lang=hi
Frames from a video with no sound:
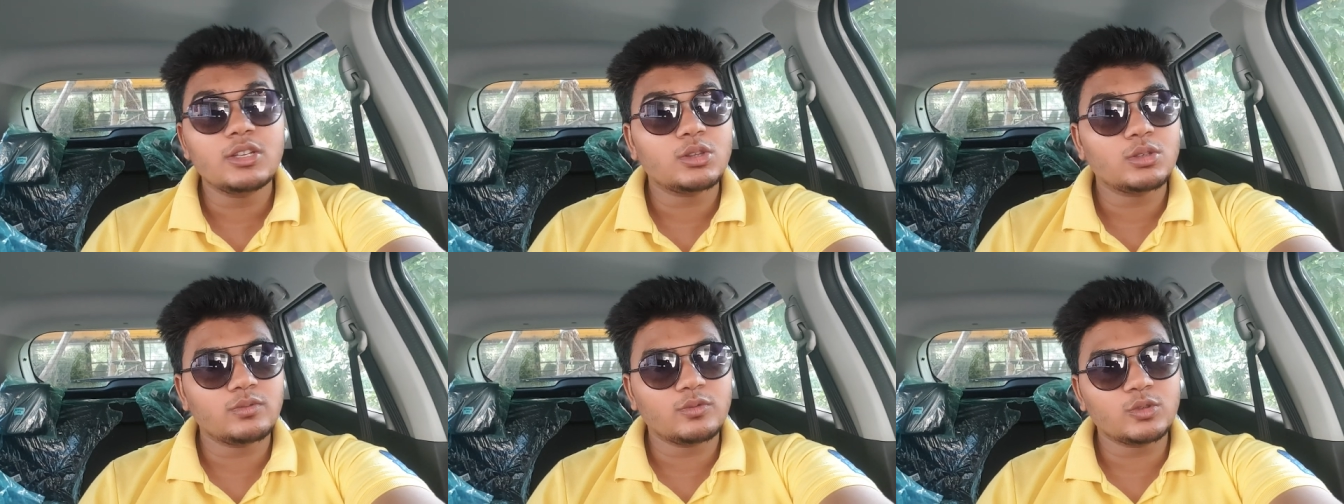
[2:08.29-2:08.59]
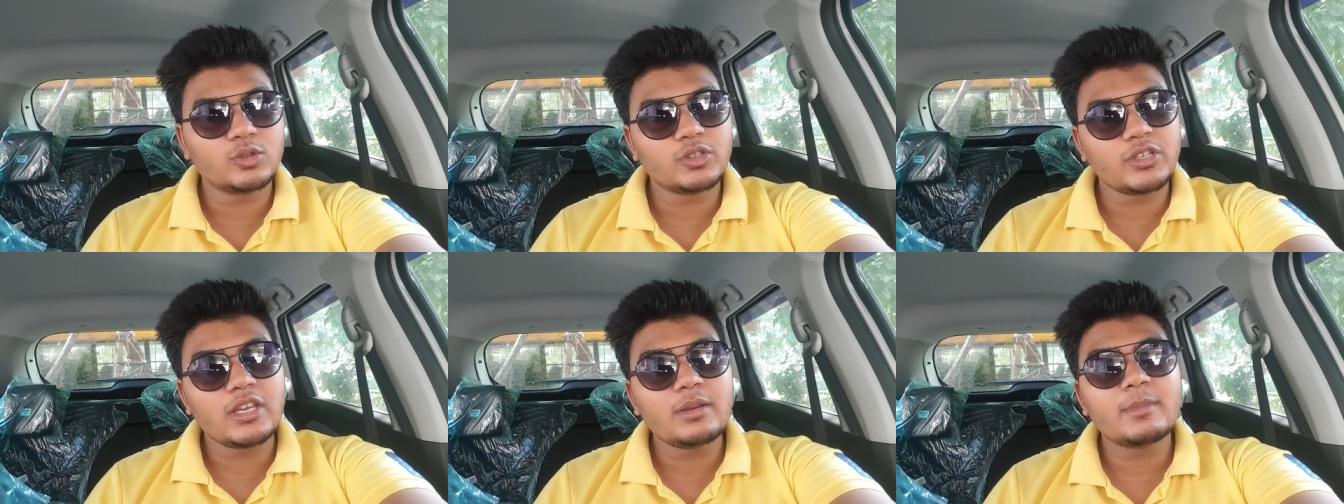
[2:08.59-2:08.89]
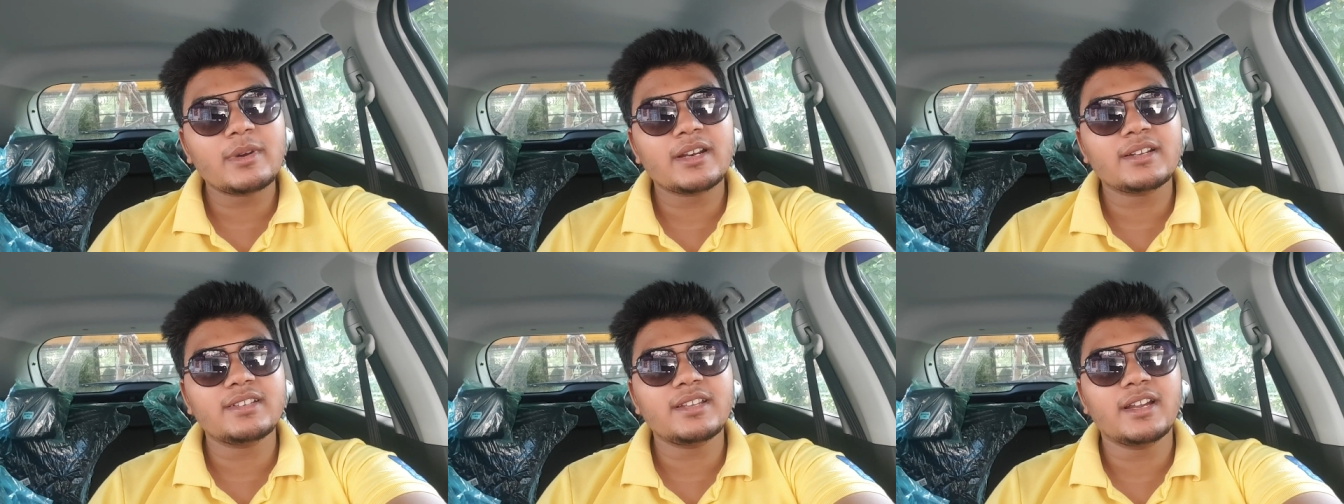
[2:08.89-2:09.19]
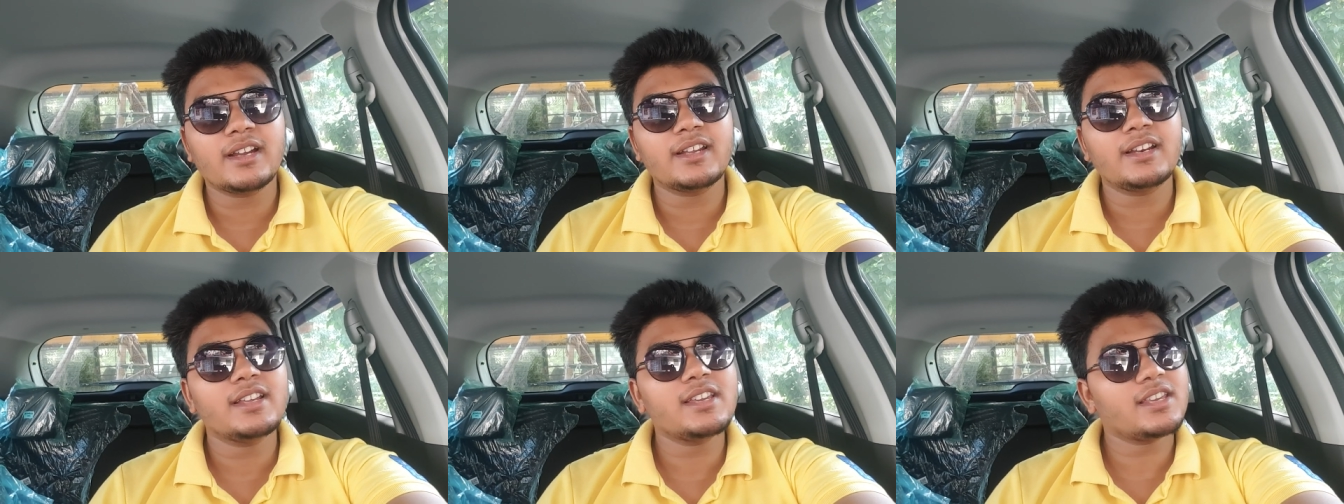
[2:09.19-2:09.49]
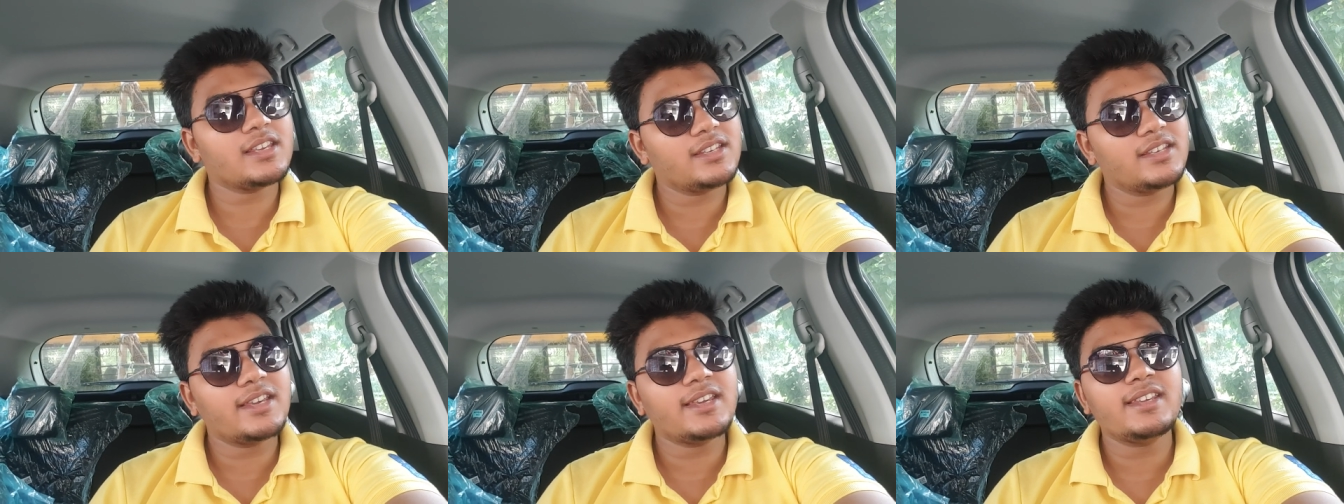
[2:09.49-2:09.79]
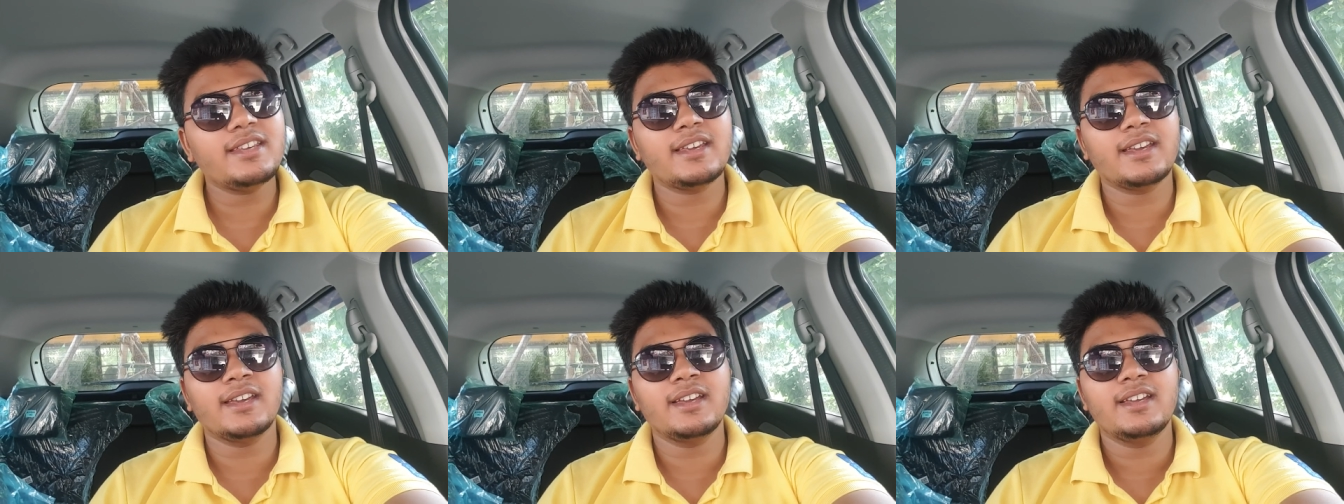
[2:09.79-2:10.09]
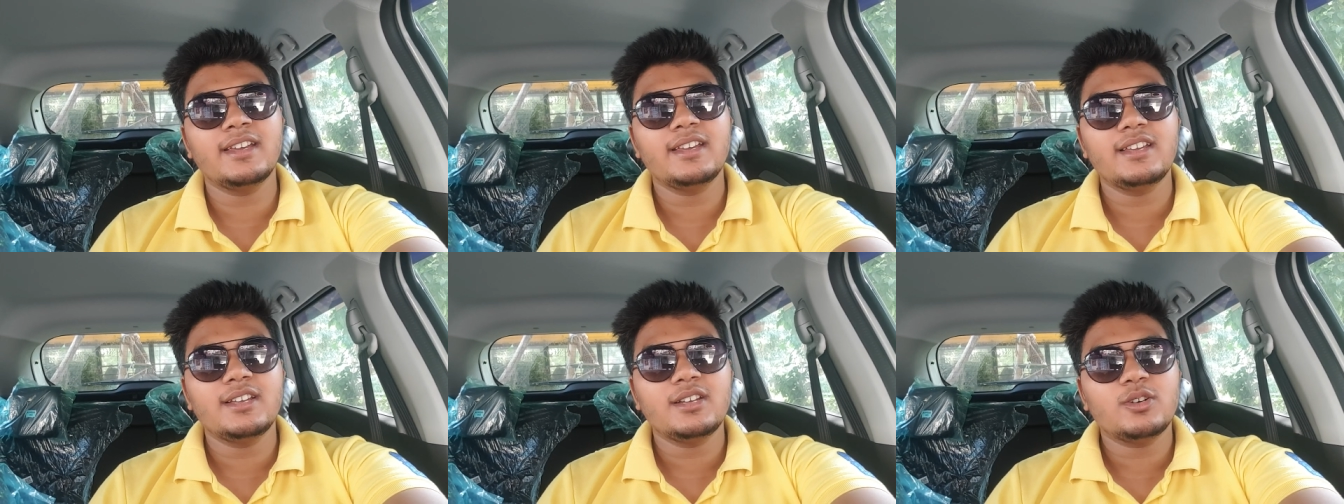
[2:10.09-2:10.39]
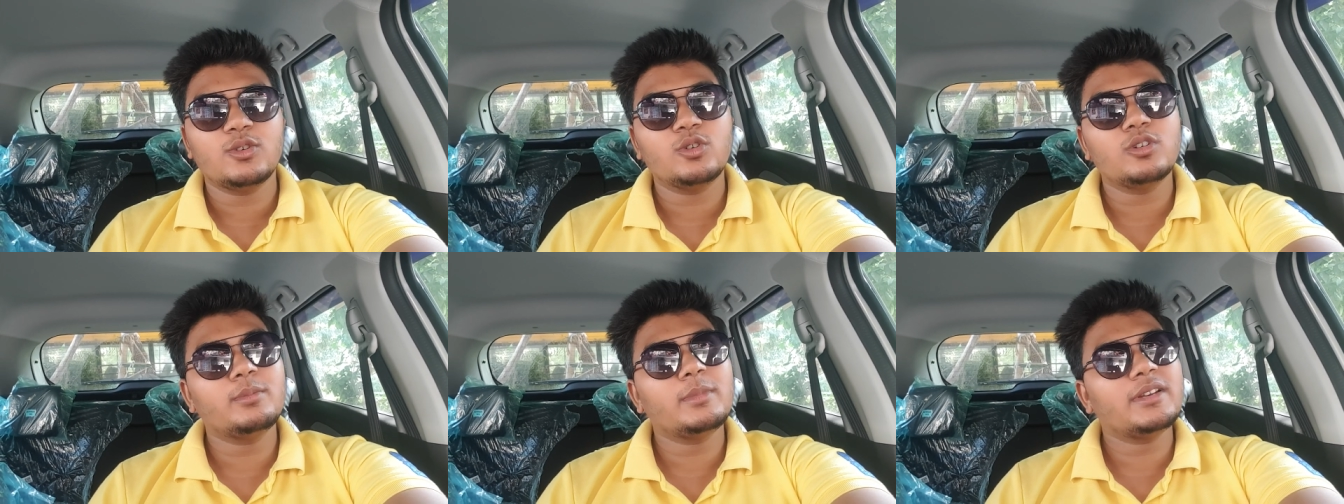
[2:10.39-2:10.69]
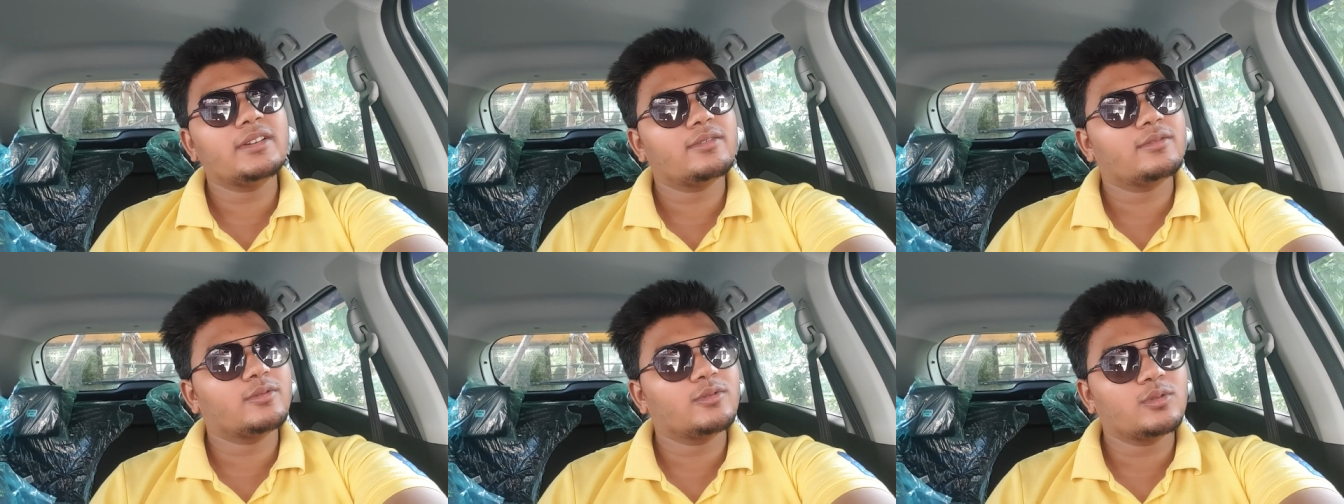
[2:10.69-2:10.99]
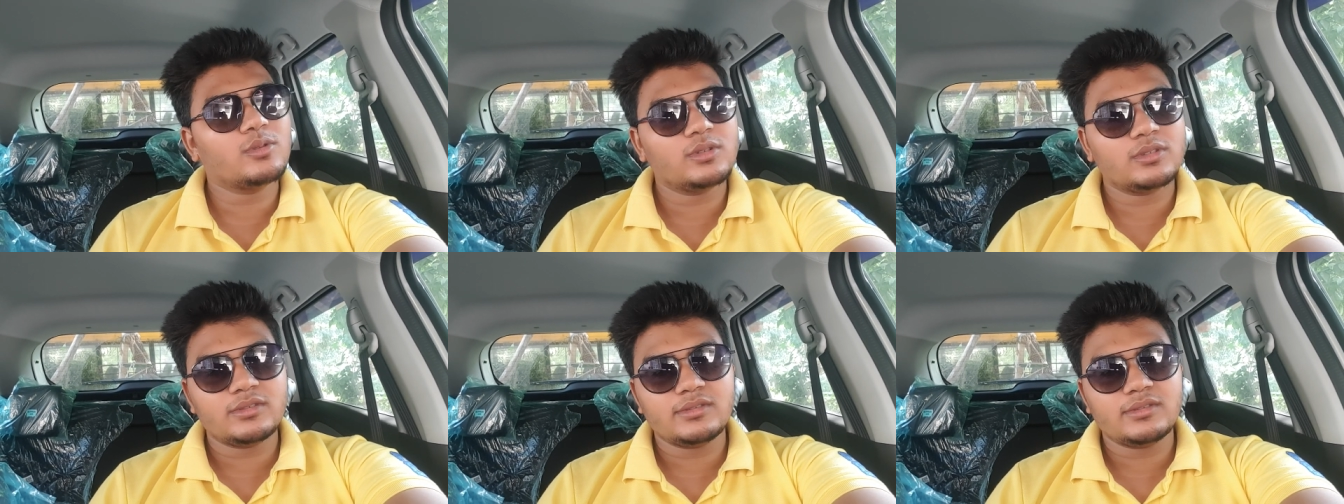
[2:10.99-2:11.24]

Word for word: तो वो तो यही माना जाएगा ना कि यही है उनमें वो